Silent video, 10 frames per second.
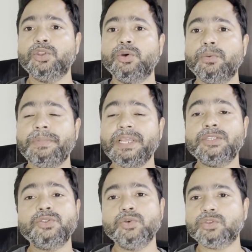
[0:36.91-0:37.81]
तो
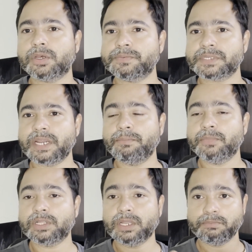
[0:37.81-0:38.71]
प्लीज़ डू सब्सक्राइब
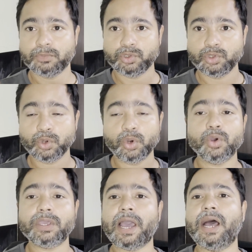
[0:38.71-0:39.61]
मतलब जो
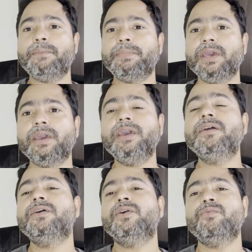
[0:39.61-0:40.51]
लोग यहाँ पे हैं
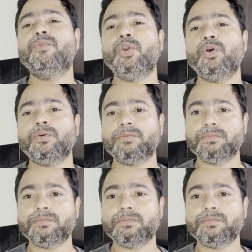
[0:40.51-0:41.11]
वो लोग